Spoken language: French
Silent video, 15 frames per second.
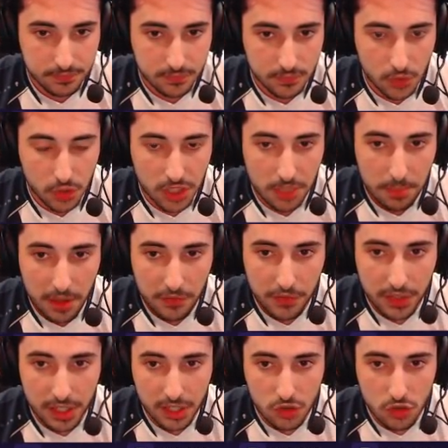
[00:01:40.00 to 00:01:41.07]
Ok
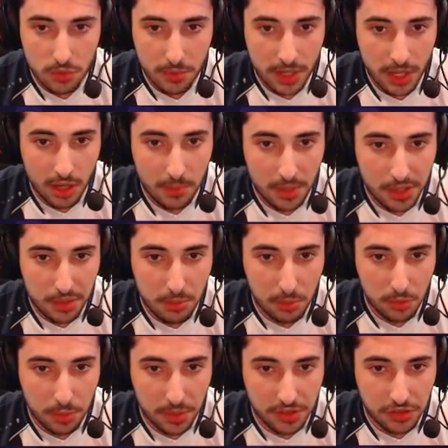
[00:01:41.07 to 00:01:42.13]
parfait, je lui mets un maximum de
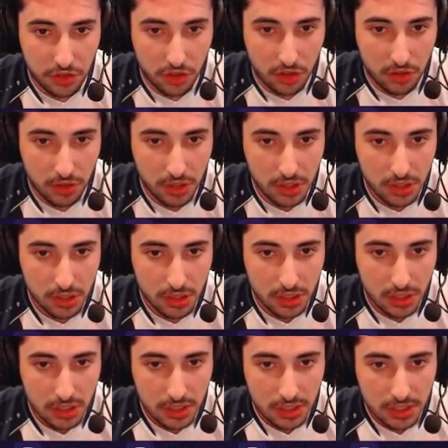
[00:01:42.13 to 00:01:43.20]
pression.
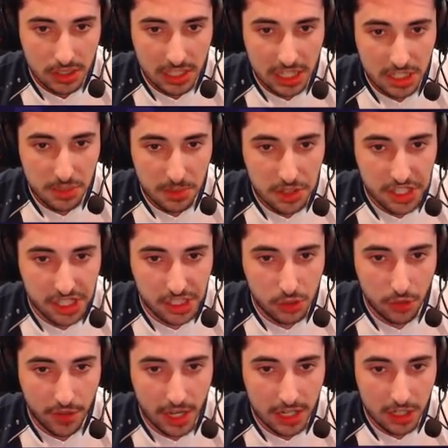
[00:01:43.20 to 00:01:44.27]
L'archer magique qui
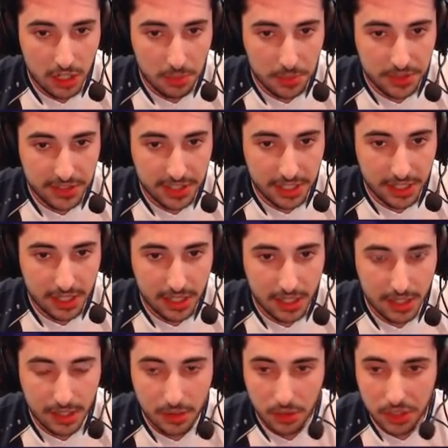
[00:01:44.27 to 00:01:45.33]
devrait aller l'embêter.
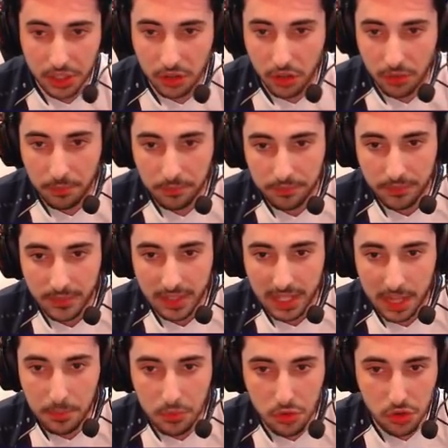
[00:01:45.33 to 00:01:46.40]
Ok non, la
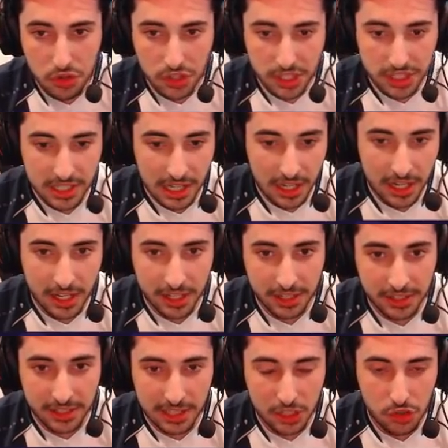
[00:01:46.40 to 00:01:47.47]
bûche qui l'a
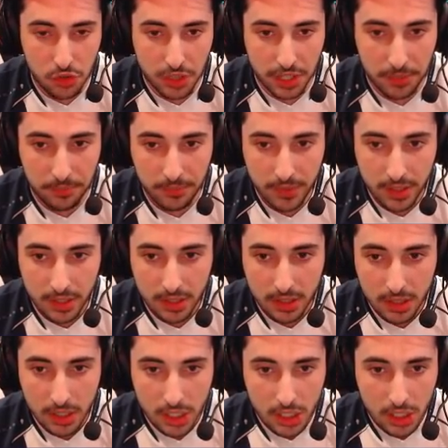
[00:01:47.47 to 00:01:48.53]
tué.
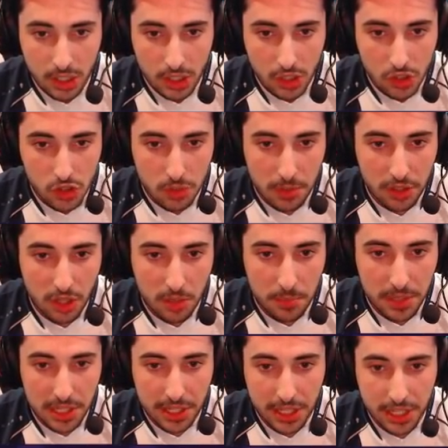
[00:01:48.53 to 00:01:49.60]
Je vais mettre un
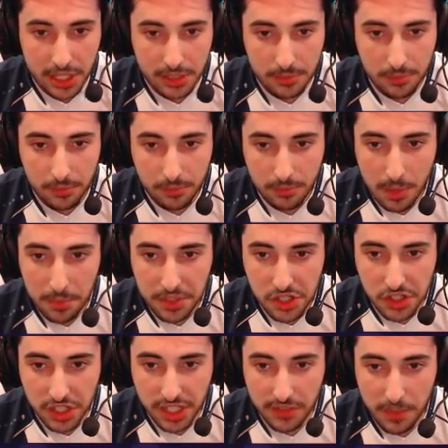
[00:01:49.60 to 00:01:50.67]
bélier, même si je
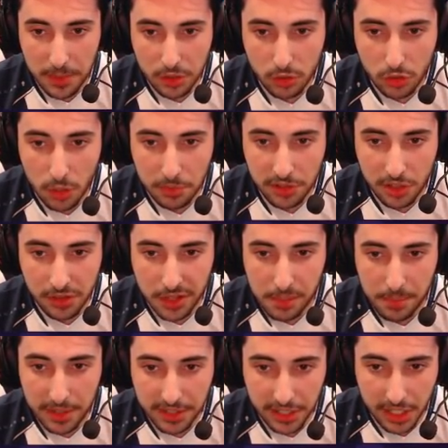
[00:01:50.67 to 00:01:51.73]
sais qu'il va mettre une tombstone, c'est
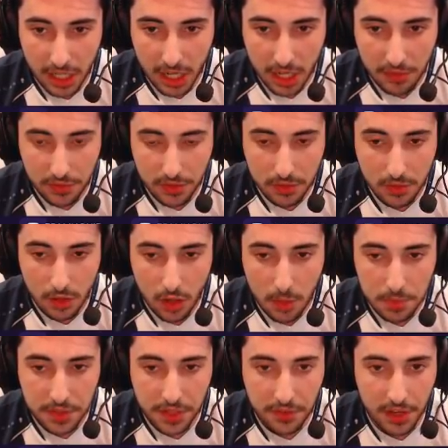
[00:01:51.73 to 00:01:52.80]
pas très grave. Hop
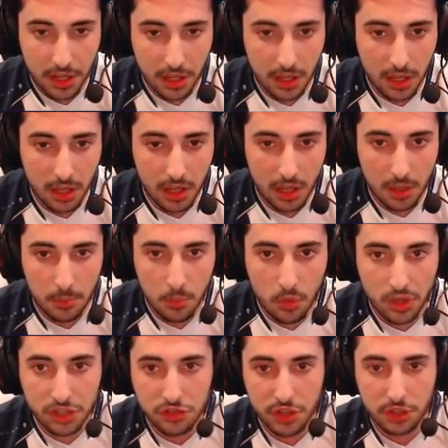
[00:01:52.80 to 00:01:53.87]
ça va
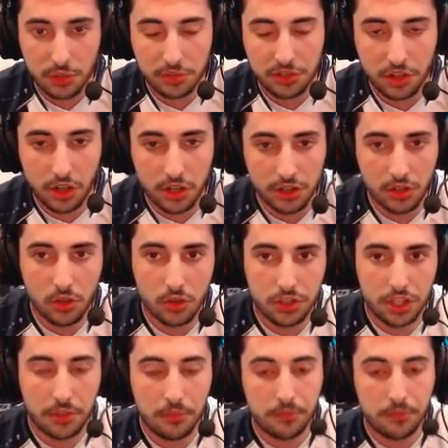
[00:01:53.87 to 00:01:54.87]
mourir sur la tombstone, ok.